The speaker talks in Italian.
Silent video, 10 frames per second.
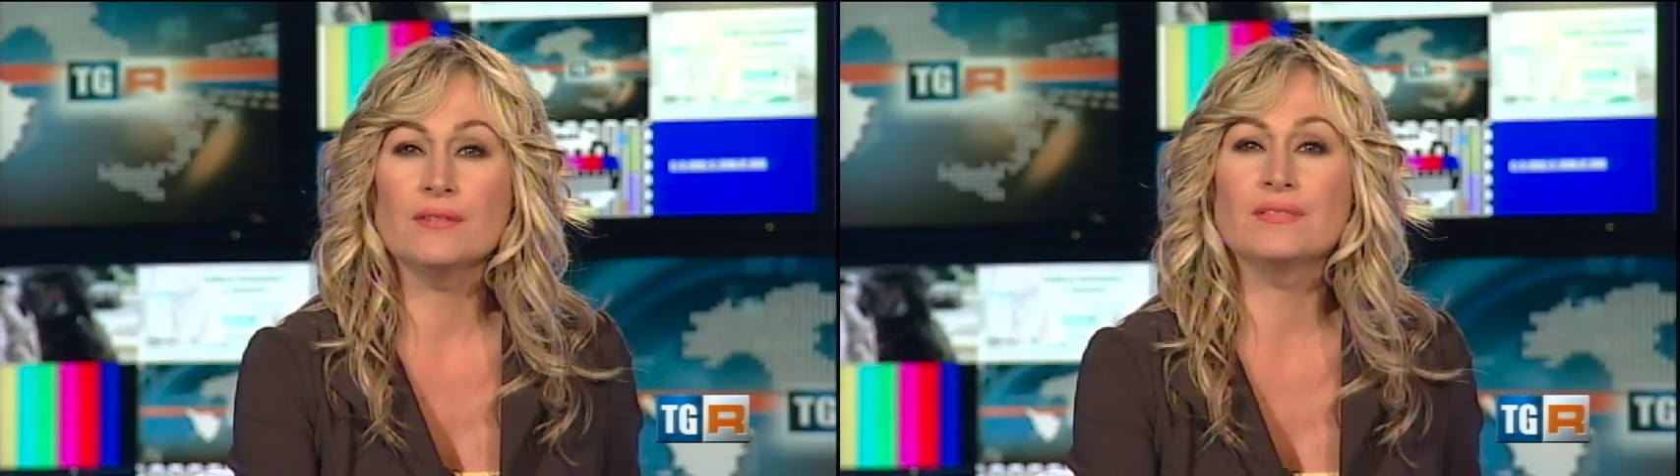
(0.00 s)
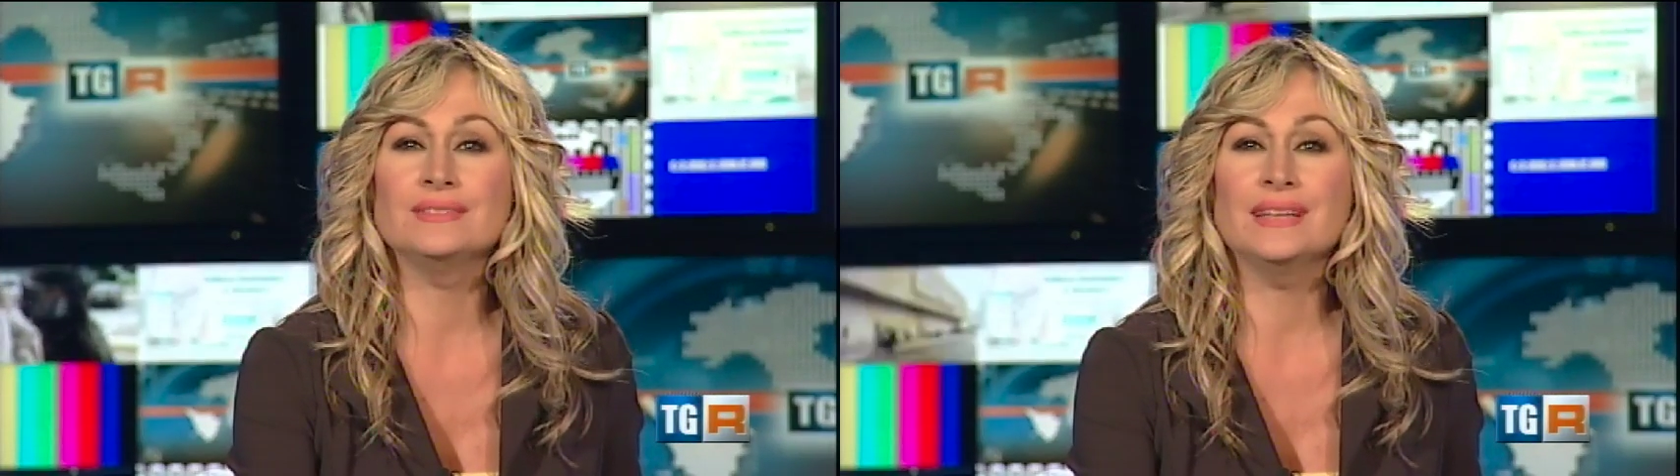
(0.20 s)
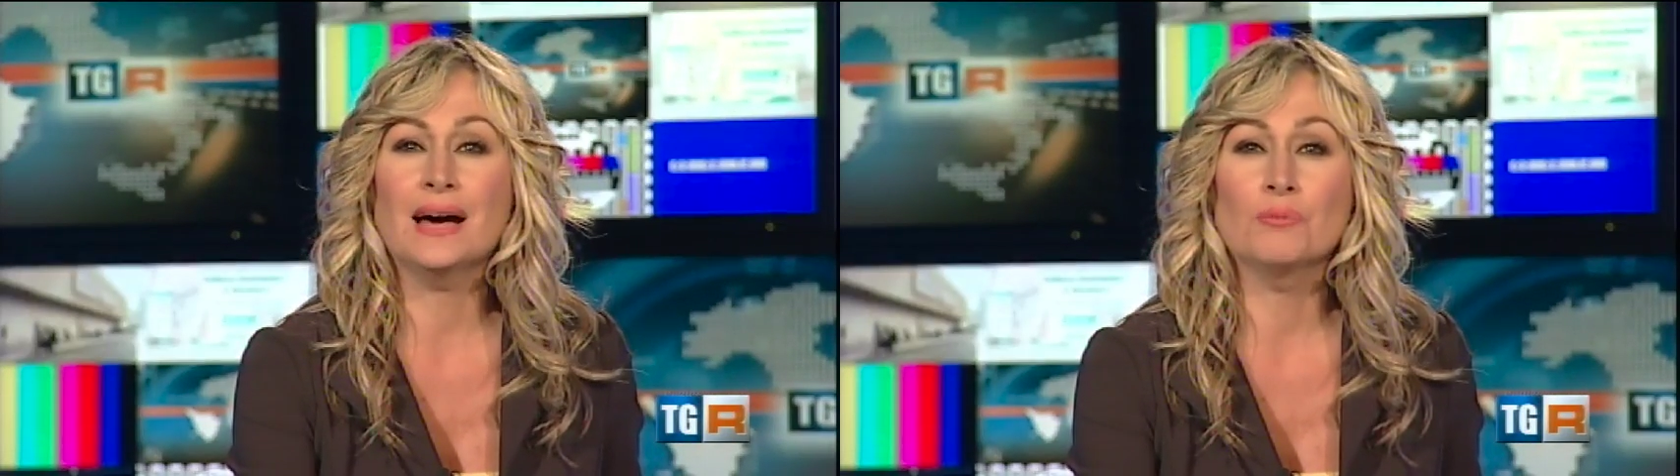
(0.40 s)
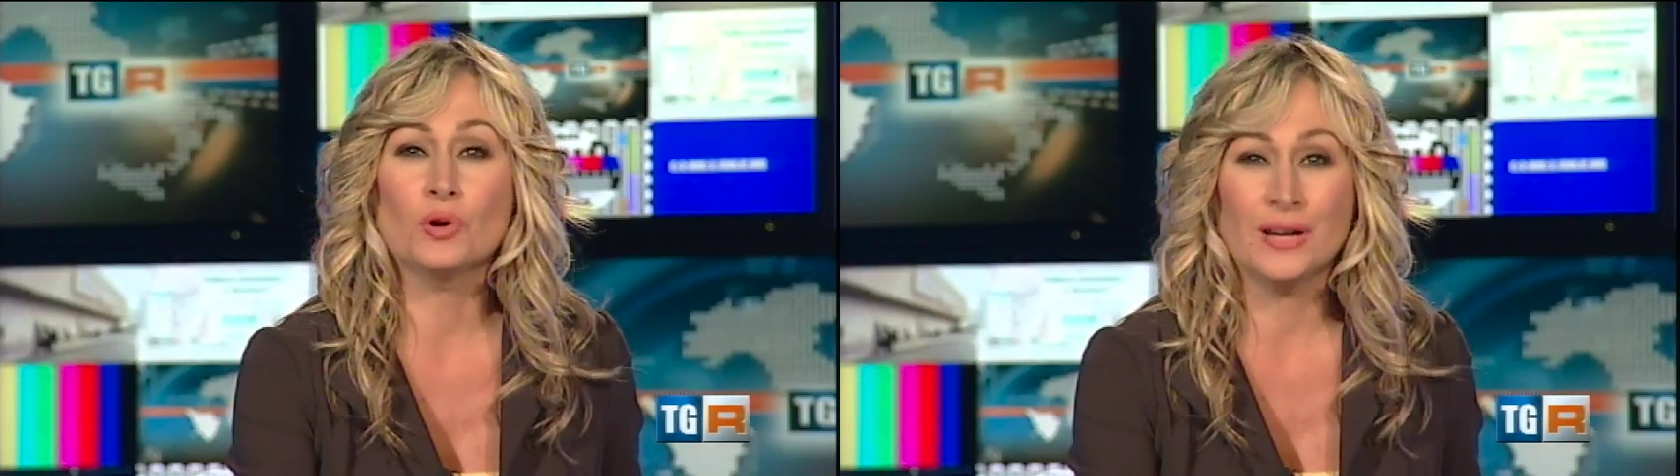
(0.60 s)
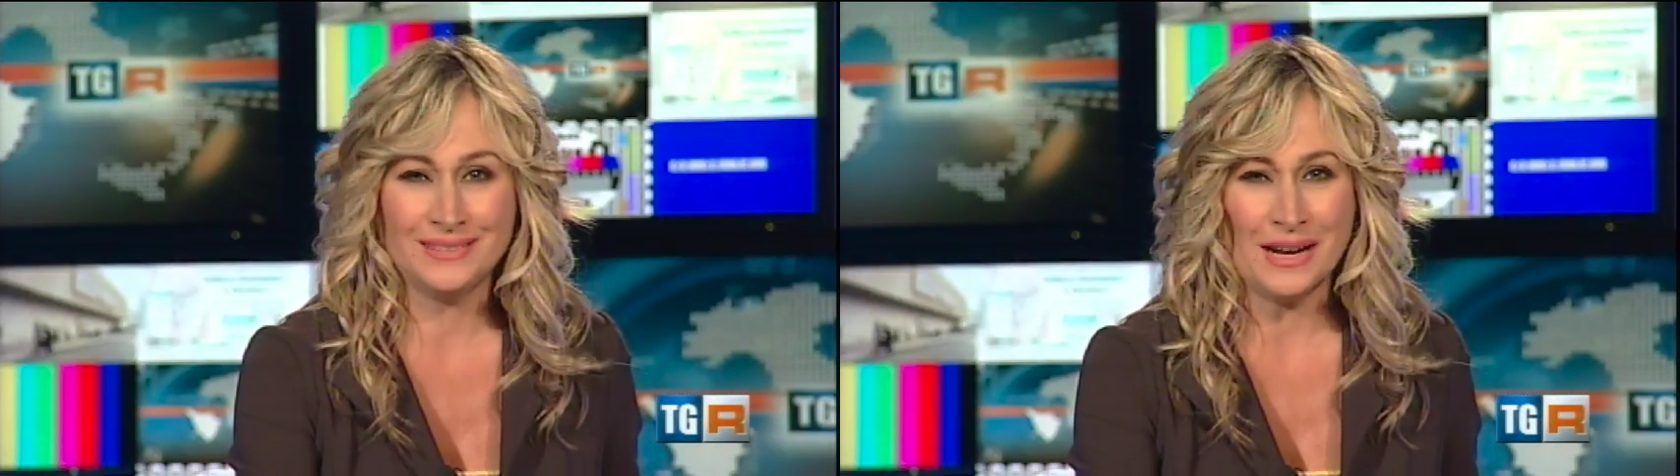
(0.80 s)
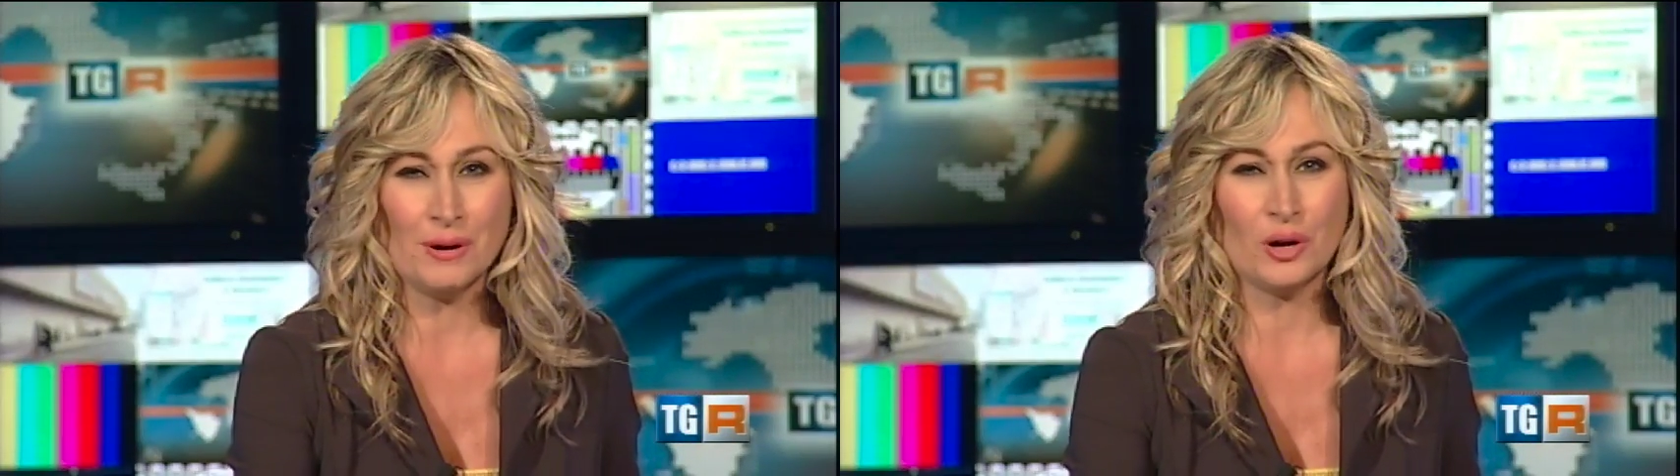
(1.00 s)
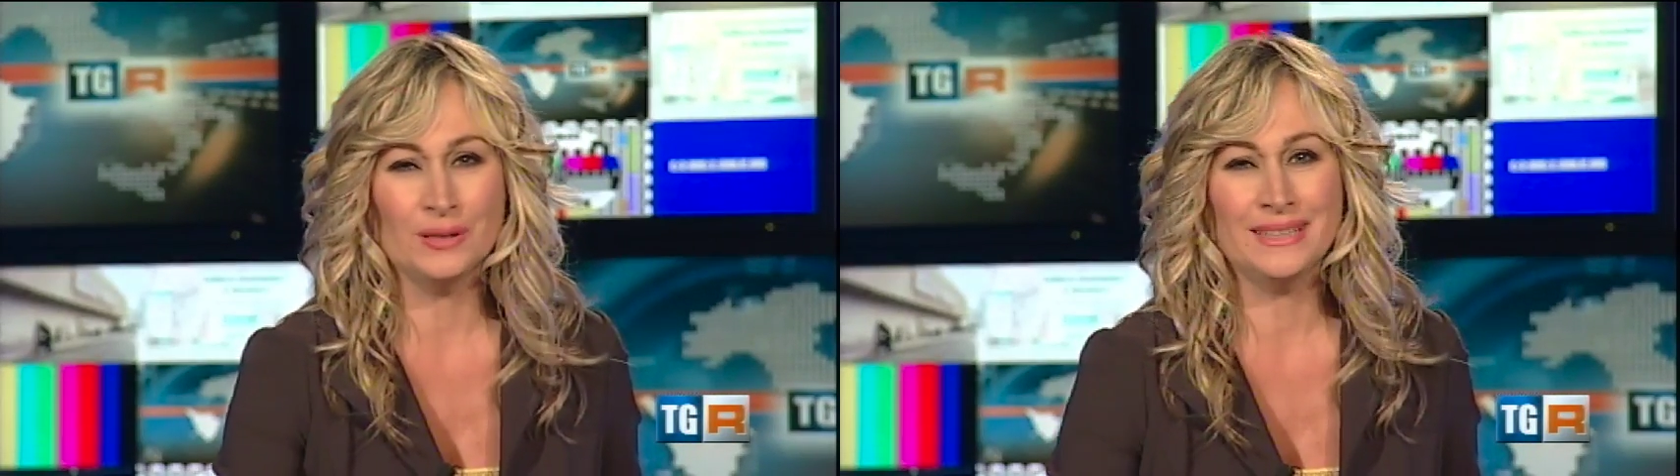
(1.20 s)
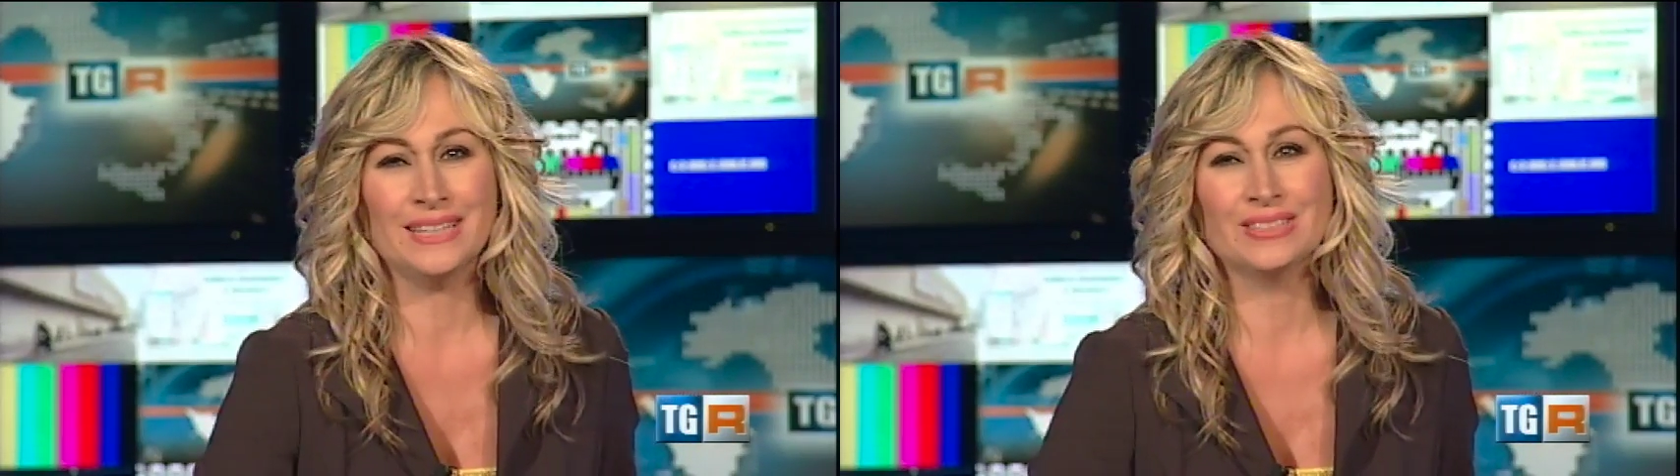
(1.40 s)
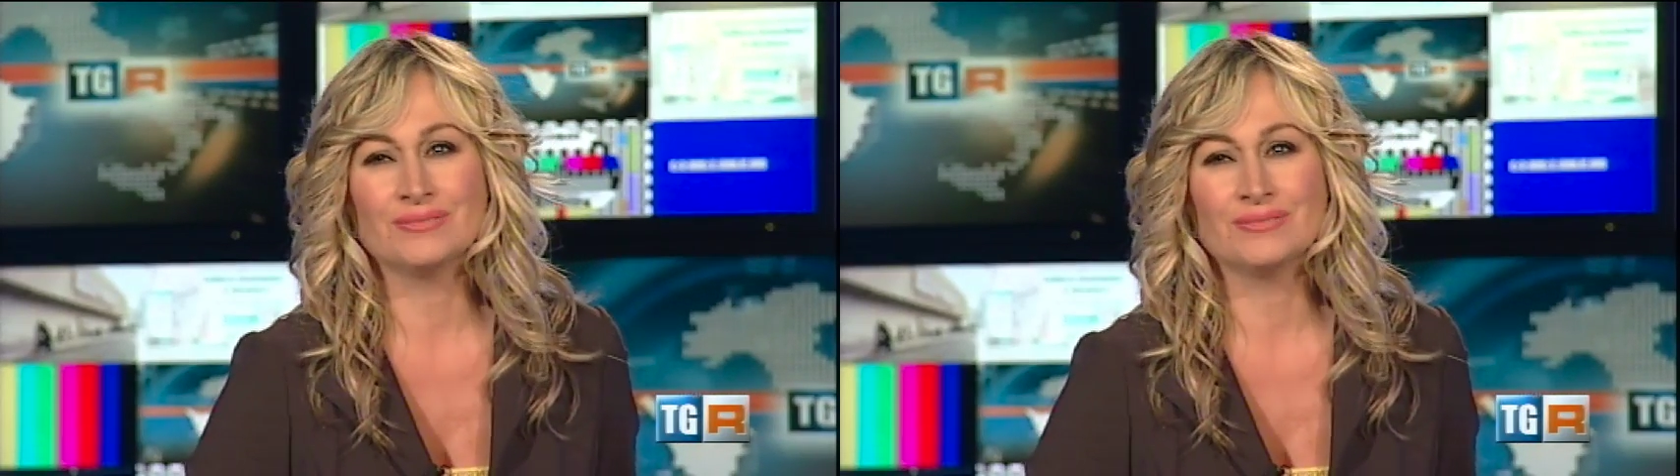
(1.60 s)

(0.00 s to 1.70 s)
Vendiamo con Andrea Marotta.